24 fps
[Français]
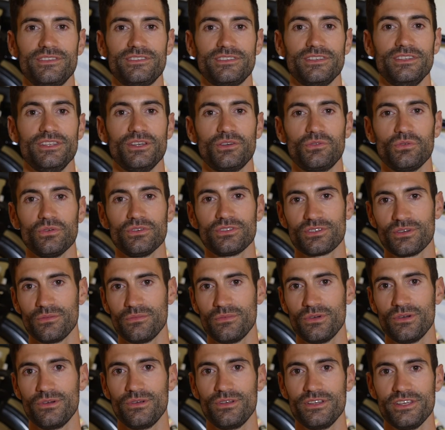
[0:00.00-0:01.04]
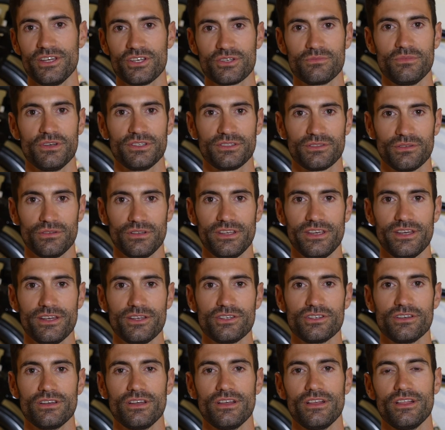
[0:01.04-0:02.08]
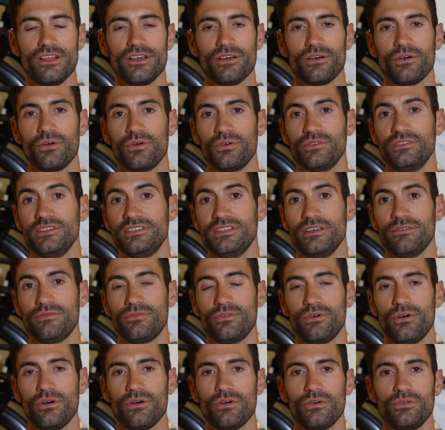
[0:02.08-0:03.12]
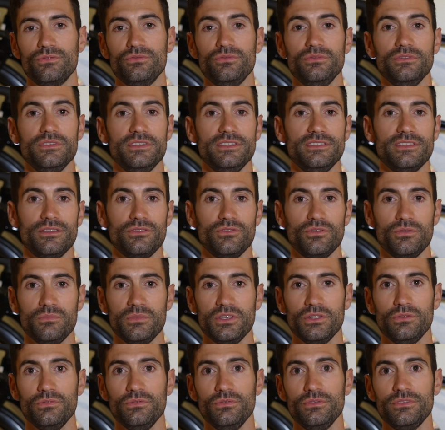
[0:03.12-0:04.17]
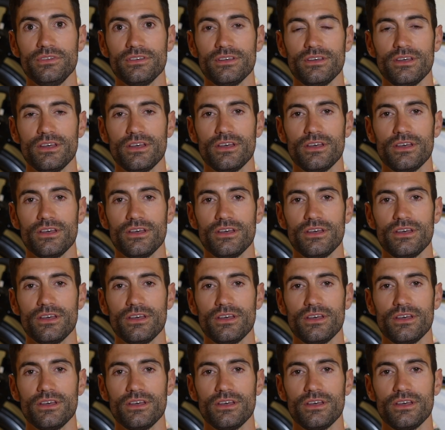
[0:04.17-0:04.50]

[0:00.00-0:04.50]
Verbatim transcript: c'est des courses comme Liège-Bastogne-Liège, euh, euh, des efforts euh, d'une dizaine de minutes